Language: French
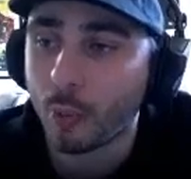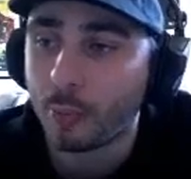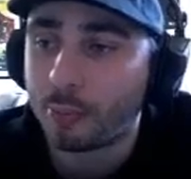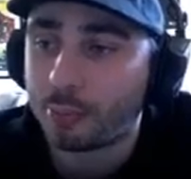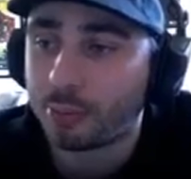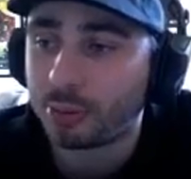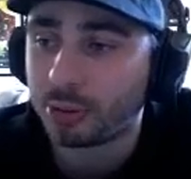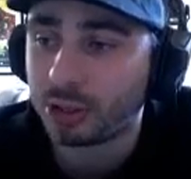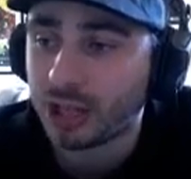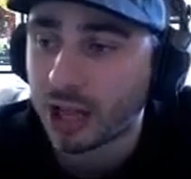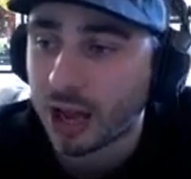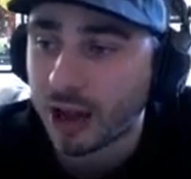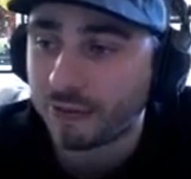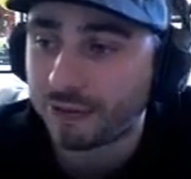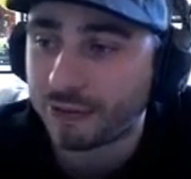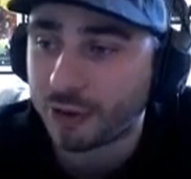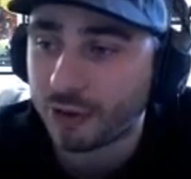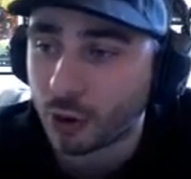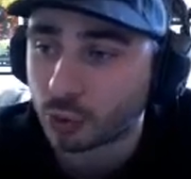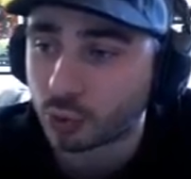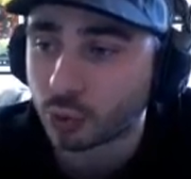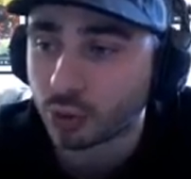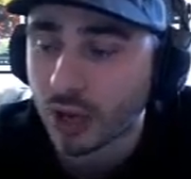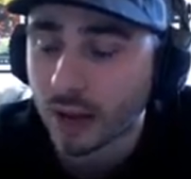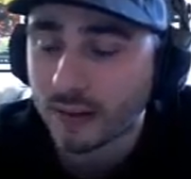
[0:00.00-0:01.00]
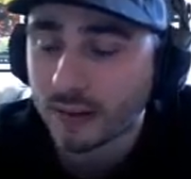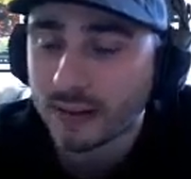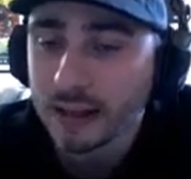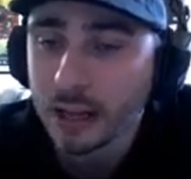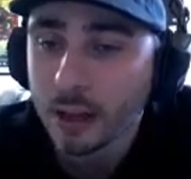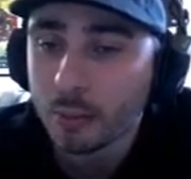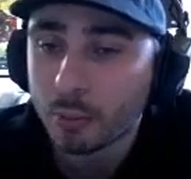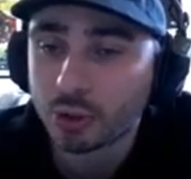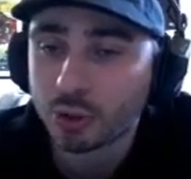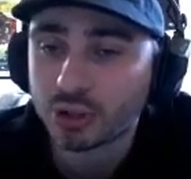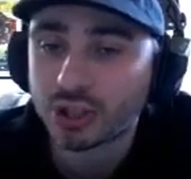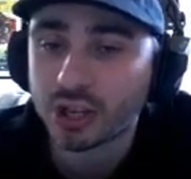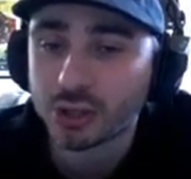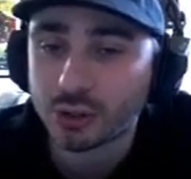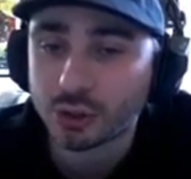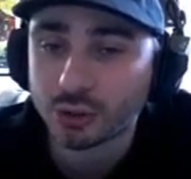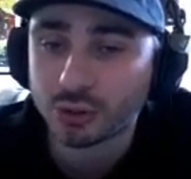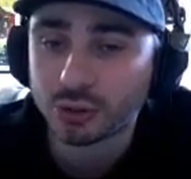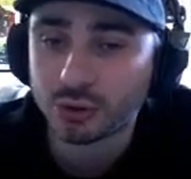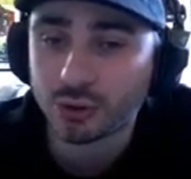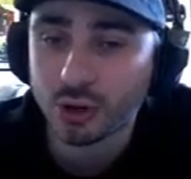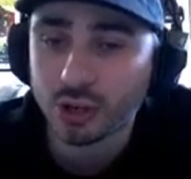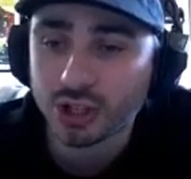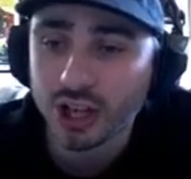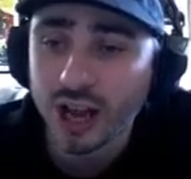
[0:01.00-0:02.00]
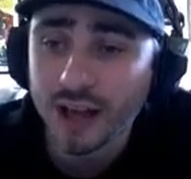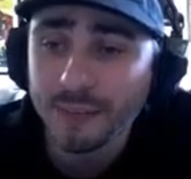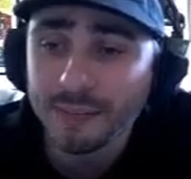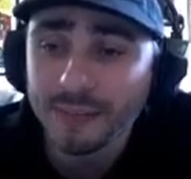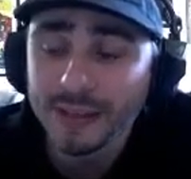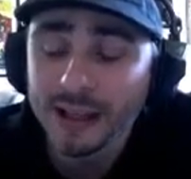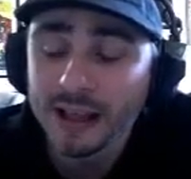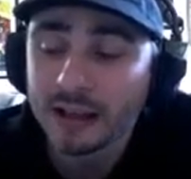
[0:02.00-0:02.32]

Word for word: bien fait en tout cas pour ce qui est de ce stage là